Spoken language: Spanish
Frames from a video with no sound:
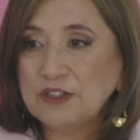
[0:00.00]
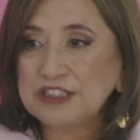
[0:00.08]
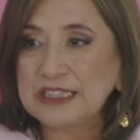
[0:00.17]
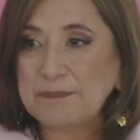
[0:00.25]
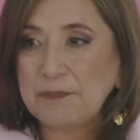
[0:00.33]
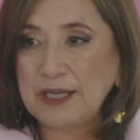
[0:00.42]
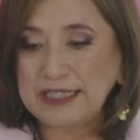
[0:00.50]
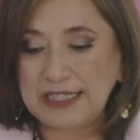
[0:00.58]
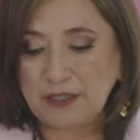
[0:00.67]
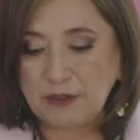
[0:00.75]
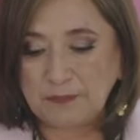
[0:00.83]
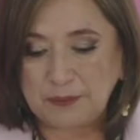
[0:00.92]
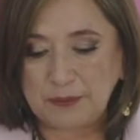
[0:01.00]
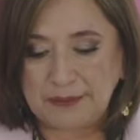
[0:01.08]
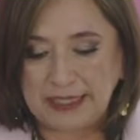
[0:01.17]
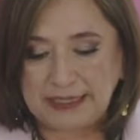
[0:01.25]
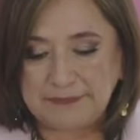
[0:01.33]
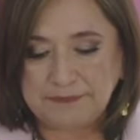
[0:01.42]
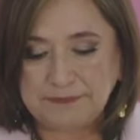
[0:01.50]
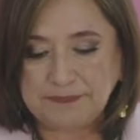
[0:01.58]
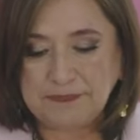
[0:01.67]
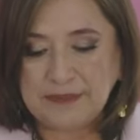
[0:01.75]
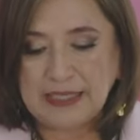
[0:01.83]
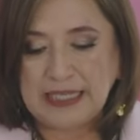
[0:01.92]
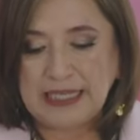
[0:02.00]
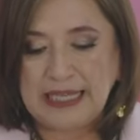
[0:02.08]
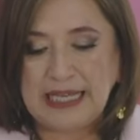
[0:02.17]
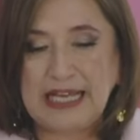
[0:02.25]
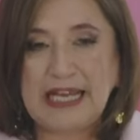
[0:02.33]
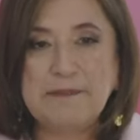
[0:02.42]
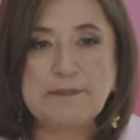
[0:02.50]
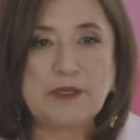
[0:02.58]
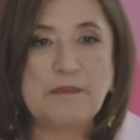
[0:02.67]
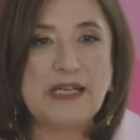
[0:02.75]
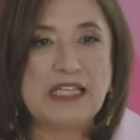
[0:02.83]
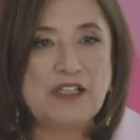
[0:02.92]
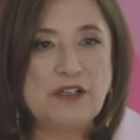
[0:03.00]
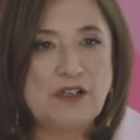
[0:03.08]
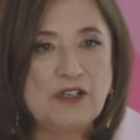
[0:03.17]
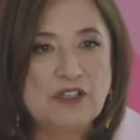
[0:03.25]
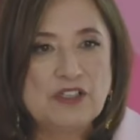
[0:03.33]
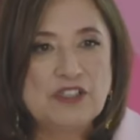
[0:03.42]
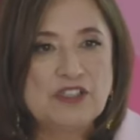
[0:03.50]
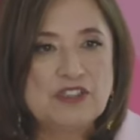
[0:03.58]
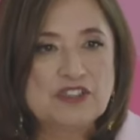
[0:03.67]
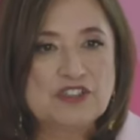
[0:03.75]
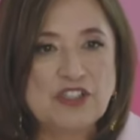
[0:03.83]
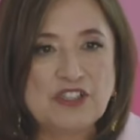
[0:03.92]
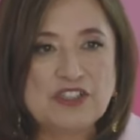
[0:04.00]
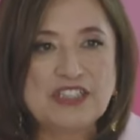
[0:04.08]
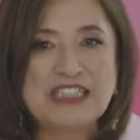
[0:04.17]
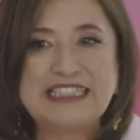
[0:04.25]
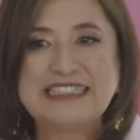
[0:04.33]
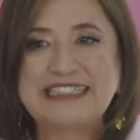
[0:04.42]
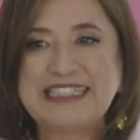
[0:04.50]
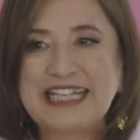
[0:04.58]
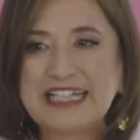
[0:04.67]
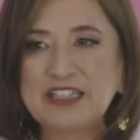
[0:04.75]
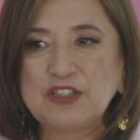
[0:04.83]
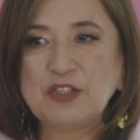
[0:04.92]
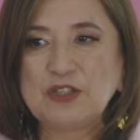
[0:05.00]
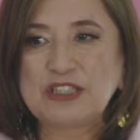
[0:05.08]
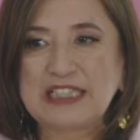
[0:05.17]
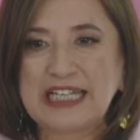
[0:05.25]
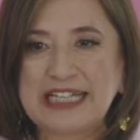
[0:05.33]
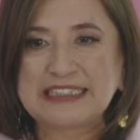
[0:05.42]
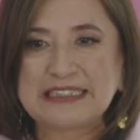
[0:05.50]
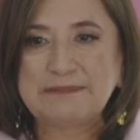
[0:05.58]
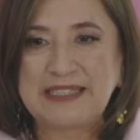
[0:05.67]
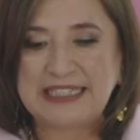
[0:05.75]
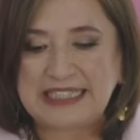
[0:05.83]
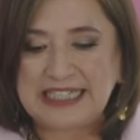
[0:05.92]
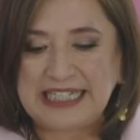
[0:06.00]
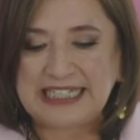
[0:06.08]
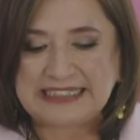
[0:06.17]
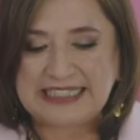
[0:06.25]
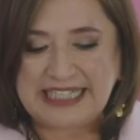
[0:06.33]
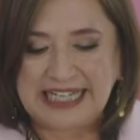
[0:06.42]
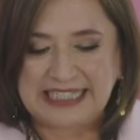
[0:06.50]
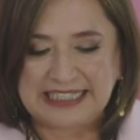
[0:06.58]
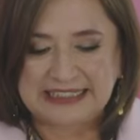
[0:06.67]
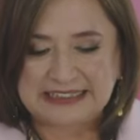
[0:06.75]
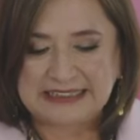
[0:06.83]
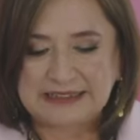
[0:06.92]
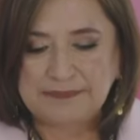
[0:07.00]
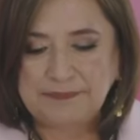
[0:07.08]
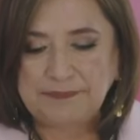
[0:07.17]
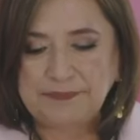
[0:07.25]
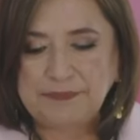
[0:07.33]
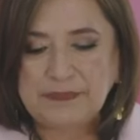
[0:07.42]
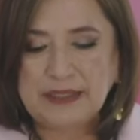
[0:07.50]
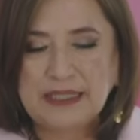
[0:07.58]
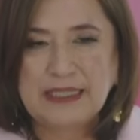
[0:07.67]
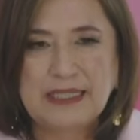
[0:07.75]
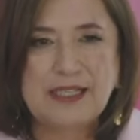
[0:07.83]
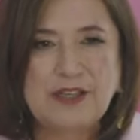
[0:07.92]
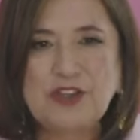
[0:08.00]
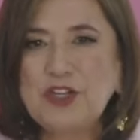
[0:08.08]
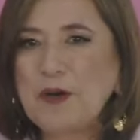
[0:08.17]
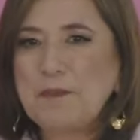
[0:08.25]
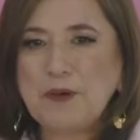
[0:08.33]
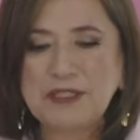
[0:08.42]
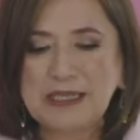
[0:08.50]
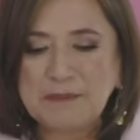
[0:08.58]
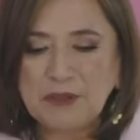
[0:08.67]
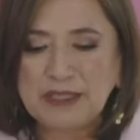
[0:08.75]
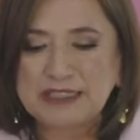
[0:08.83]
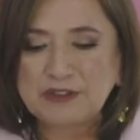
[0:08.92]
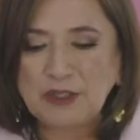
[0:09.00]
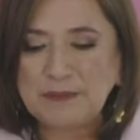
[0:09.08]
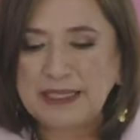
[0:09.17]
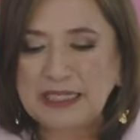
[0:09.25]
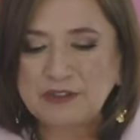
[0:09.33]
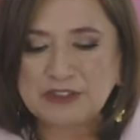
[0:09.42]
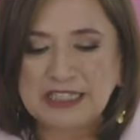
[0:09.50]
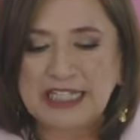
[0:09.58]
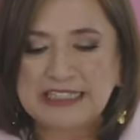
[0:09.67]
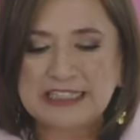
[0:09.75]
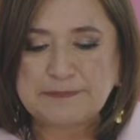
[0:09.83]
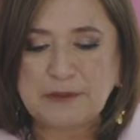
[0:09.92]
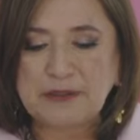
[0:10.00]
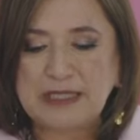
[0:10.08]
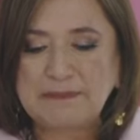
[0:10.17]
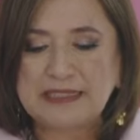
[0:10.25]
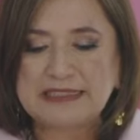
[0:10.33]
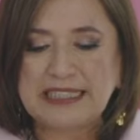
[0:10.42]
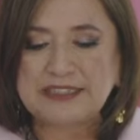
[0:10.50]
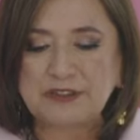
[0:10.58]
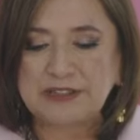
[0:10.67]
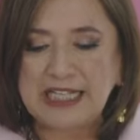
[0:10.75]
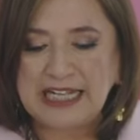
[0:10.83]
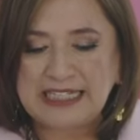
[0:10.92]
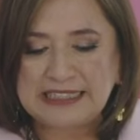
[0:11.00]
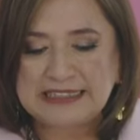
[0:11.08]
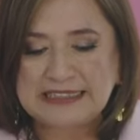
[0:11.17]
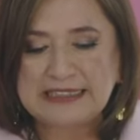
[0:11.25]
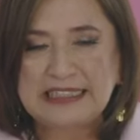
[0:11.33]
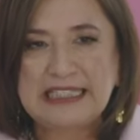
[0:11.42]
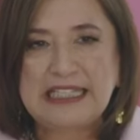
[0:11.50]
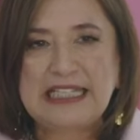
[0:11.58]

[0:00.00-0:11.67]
no se pueden comprobar. En promedio son 103 mentiras diarias. No podemos resolver los grandes problemas nacionales